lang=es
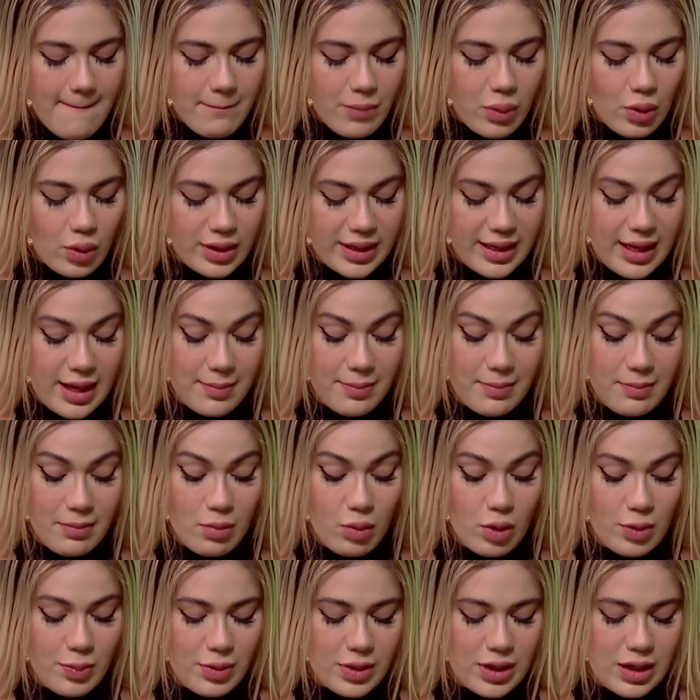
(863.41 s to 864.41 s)
porque
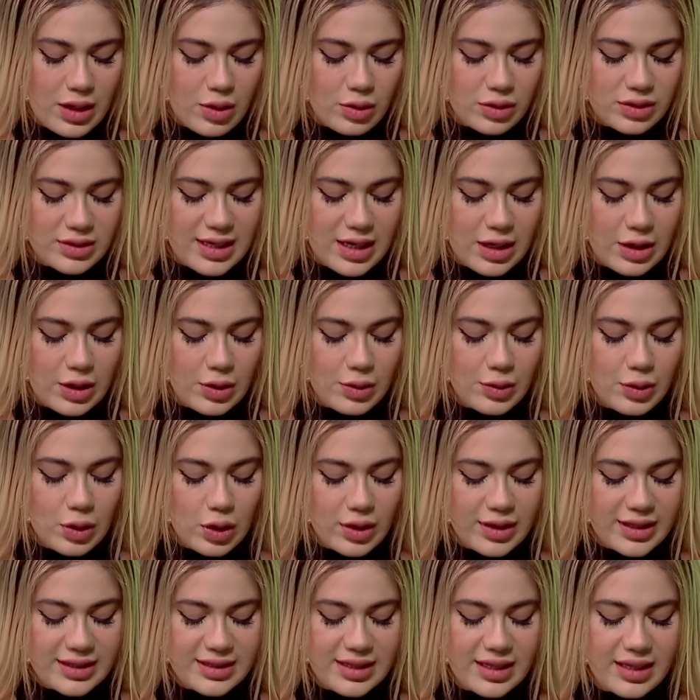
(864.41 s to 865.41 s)
muy por el contrario,
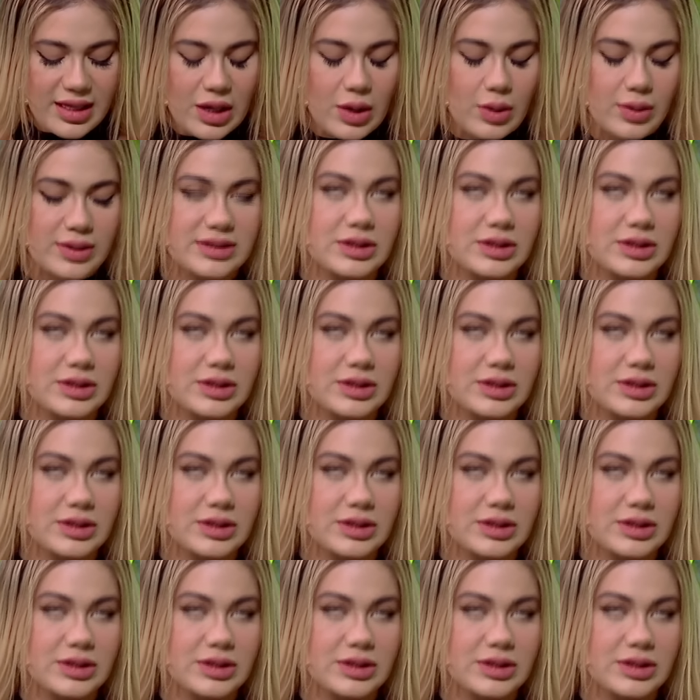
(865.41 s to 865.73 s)
lo que te digo